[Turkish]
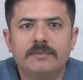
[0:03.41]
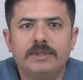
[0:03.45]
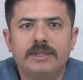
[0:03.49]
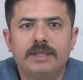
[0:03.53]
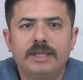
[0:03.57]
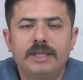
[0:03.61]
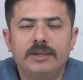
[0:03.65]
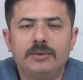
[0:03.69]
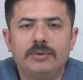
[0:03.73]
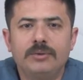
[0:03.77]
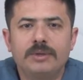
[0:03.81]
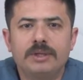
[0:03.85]

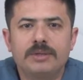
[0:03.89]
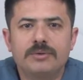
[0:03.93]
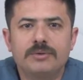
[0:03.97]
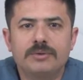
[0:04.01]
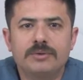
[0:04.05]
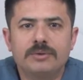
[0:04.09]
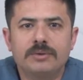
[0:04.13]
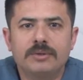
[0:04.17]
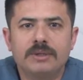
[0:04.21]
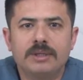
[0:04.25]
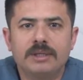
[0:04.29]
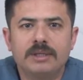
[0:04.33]
yeni doğan
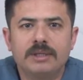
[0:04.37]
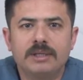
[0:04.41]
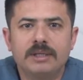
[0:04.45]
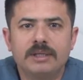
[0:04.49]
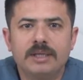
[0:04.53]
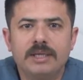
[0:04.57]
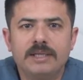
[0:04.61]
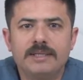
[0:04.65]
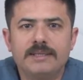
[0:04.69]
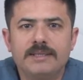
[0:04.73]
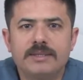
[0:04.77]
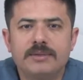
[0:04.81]
çocuklarda
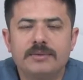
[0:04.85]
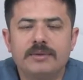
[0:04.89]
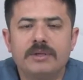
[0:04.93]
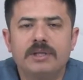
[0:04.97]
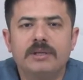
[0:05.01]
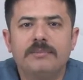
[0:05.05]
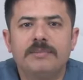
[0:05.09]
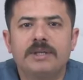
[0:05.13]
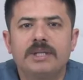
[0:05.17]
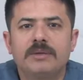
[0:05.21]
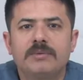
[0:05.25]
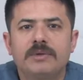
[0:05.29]
en sık
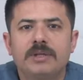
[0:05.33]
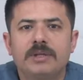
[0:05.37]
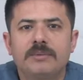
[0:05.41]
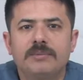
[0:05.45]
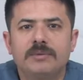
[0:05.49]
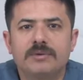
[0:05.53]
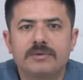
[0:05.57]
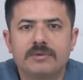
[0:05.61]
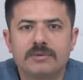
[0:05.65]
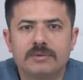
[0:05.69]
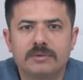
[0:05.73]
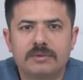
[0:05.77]
görülen metabolik
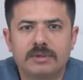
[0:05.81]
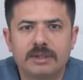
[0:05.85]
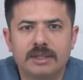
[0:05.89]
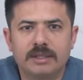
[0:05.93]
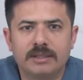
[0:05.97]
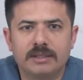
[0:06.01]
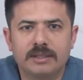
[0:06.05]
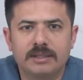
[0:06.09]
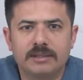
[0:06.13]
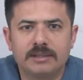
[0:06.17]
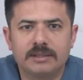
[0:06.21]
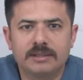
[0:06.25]

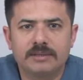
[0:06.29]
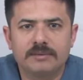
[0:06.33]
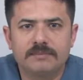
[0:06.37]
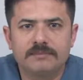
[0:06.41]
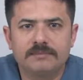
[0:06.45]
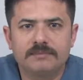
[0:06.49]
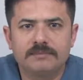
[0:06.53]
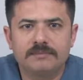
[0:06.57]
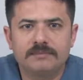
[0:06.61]
bozukluklardandır.